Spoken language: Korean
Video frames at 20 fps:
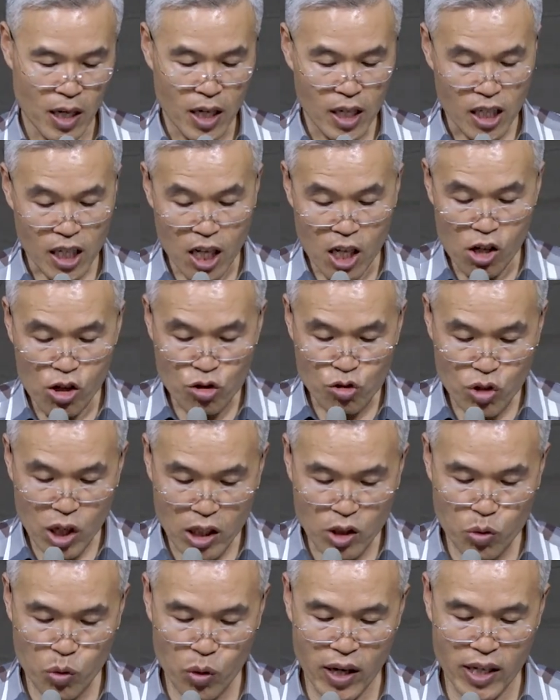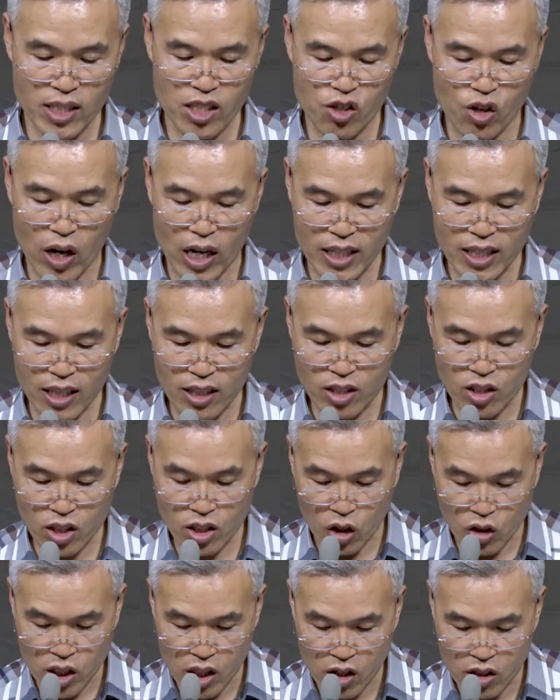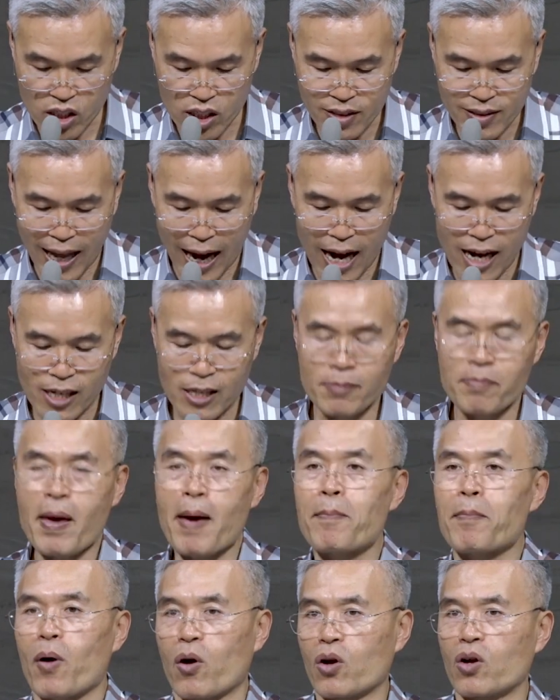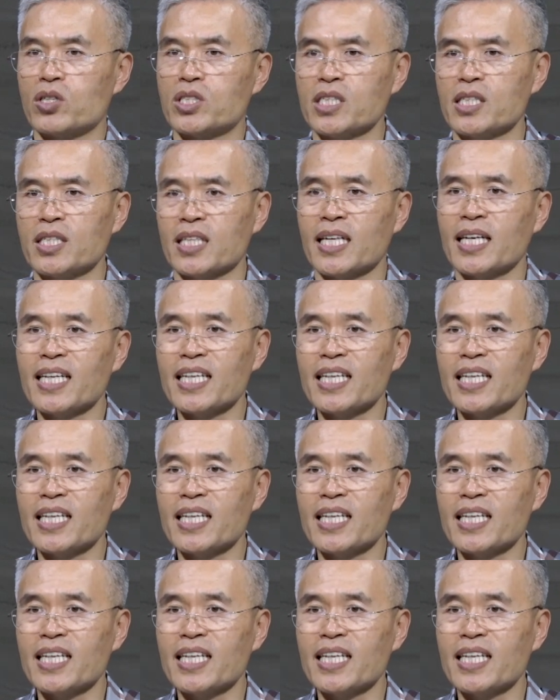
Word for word: 인류 최초의 죄악이 저질러진 다음에 벌어진